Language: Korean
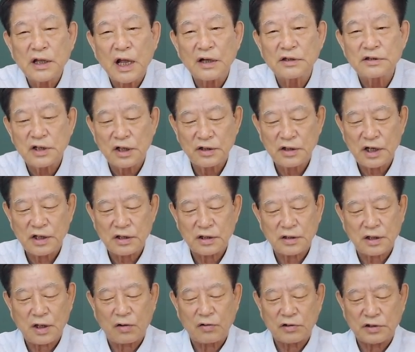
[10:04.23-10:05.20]

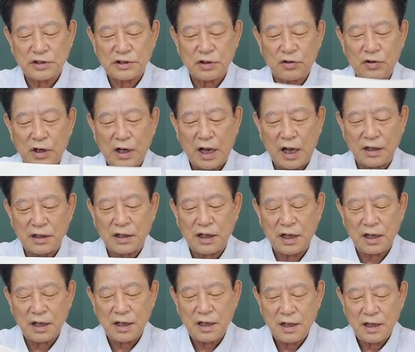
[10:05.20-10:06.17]
당선되셨다고 그 친구가
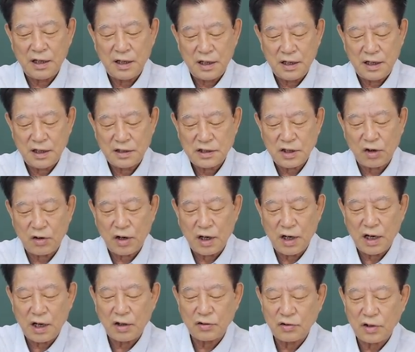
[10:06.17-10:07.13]
나한테
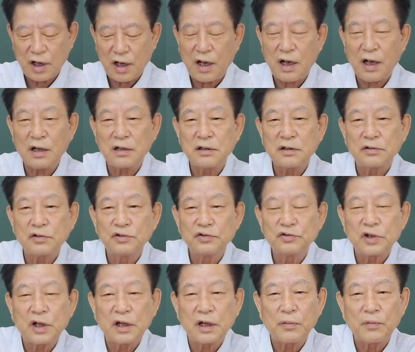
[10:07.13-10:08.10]
전화를 해가지고, 아, 그
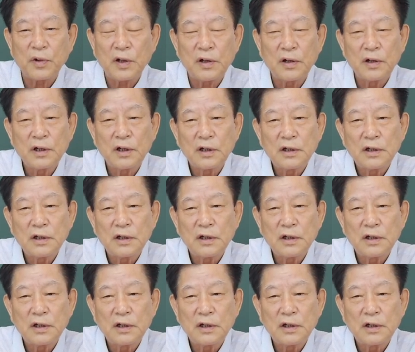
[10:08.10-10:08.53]
군수에게 뭐,